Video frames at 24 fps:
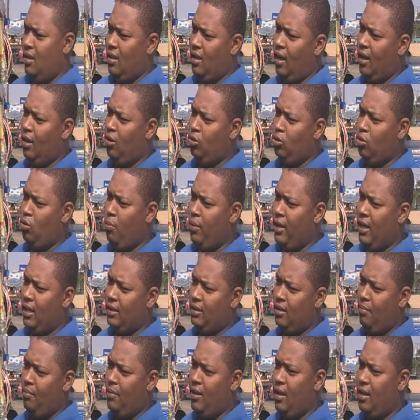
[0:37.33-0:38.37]
economía
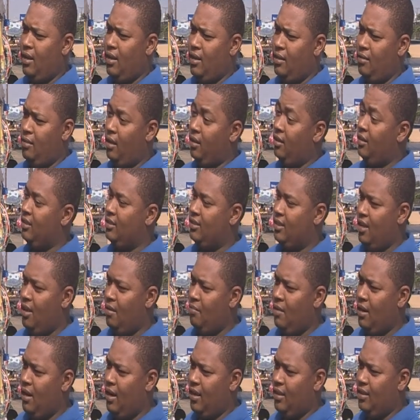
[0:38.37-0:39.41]
también y en
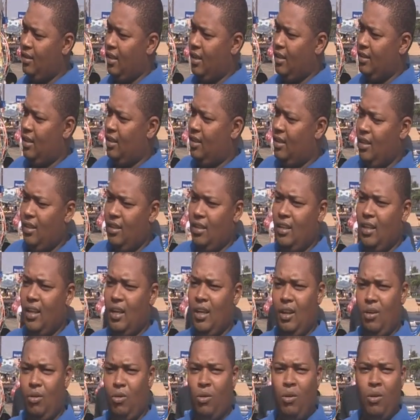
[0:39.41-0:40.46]
diciembre, la gente que tenía el
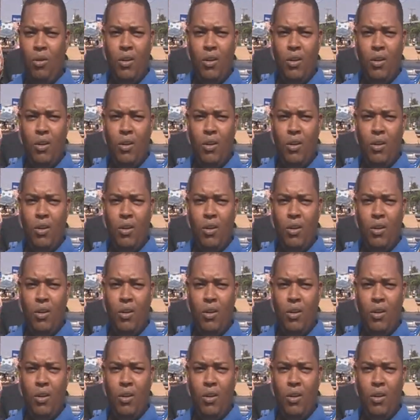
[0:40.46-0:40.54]
dinero